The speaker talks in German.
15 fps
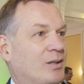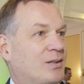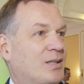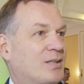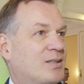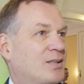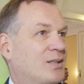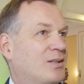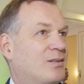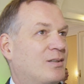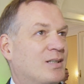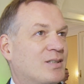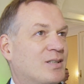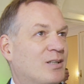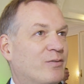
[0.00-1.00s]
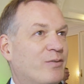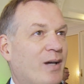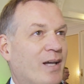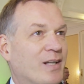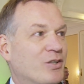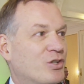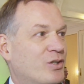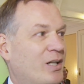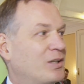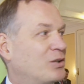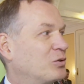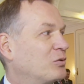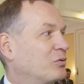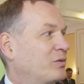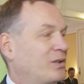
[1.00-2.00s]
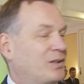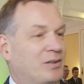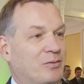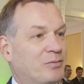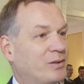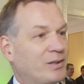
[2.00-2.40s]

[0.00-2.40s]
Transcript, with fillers: Das sind, das sind Veranstaltungen wie,